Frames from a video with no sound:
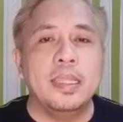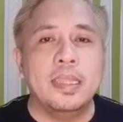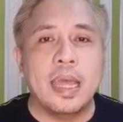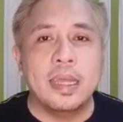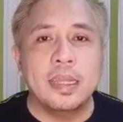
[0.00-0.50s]

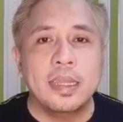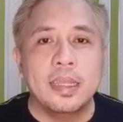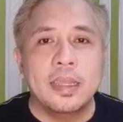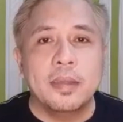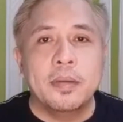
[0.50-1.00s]
ng
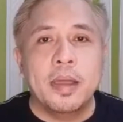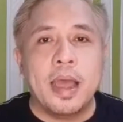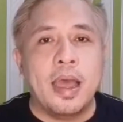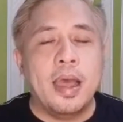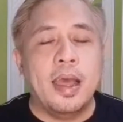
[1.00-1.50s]

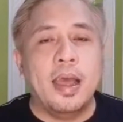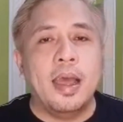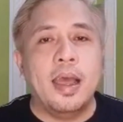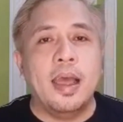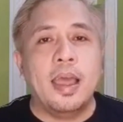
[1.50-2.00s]

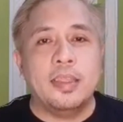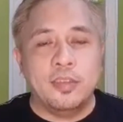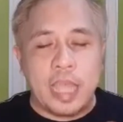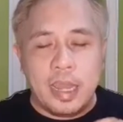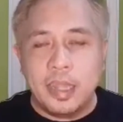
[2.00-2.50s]
uh,
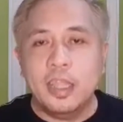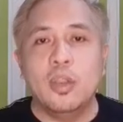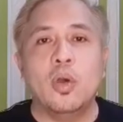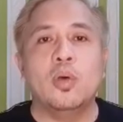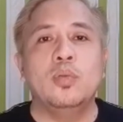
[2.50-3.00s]
salary
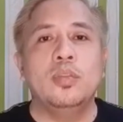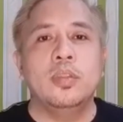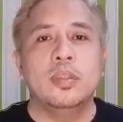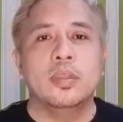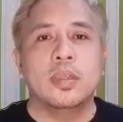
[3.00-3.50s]
loan,
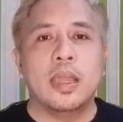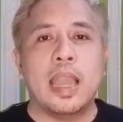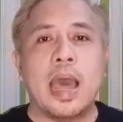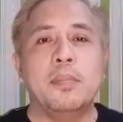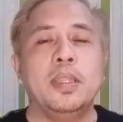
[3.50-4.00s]

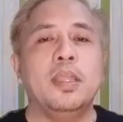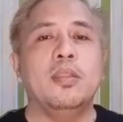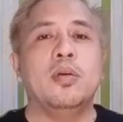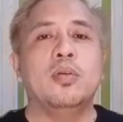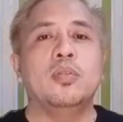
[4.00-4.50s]
calamity
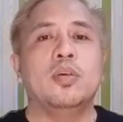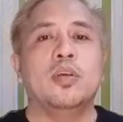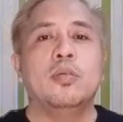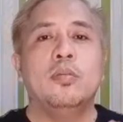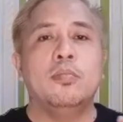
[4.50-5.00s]
loan,
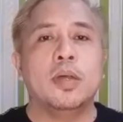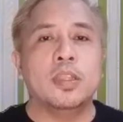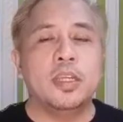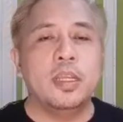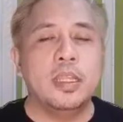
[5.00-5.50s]
or
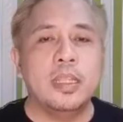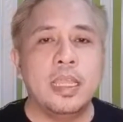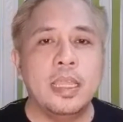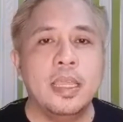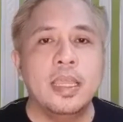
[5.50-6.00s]

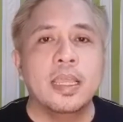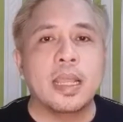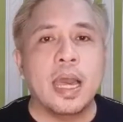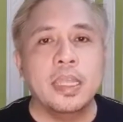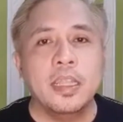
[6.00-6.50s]
maternity,
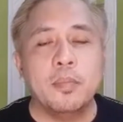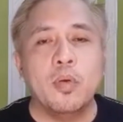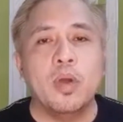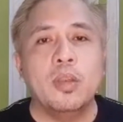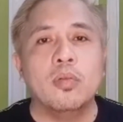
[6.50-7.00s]
kahit na
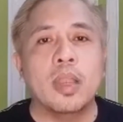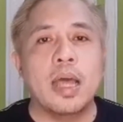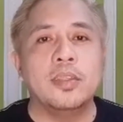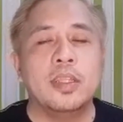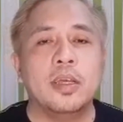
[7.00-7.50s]
po anong
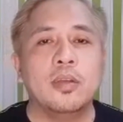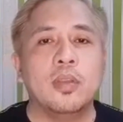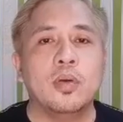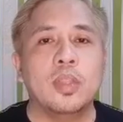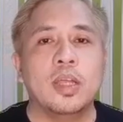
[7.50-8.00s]
klase ng
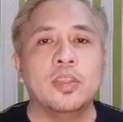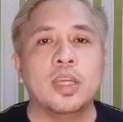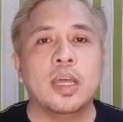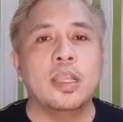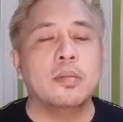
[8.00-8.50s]
loan at
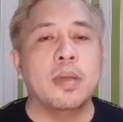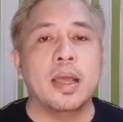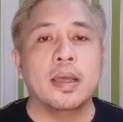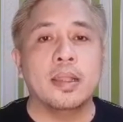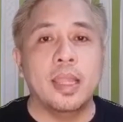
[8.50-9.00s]
saka ng
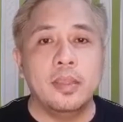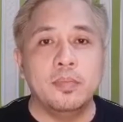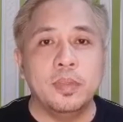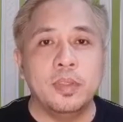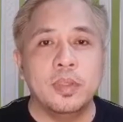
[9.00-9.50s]
mga
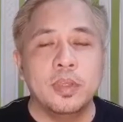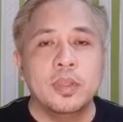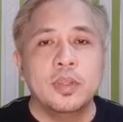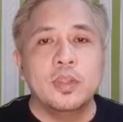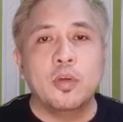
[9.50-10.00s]
claims.
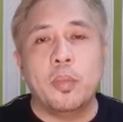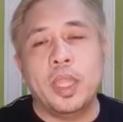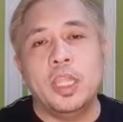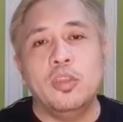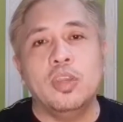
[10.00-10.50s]
So,
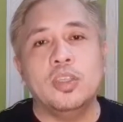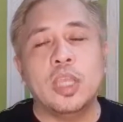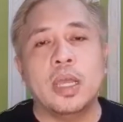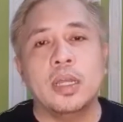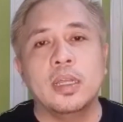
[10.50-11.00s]
pwede nyo na
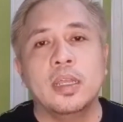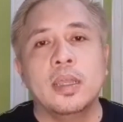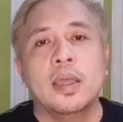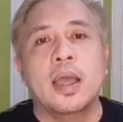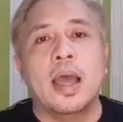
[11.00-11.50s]
siyang,
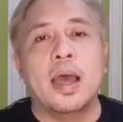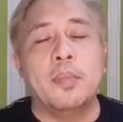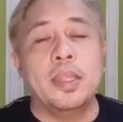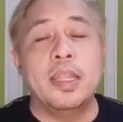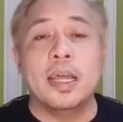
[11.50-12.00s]
uh,
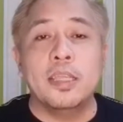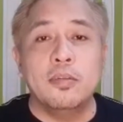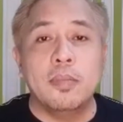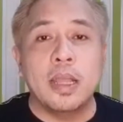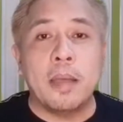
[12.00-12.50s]
pwede na
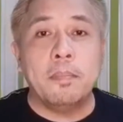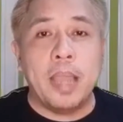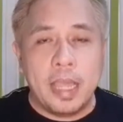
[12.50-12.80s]
kayong mag-apply.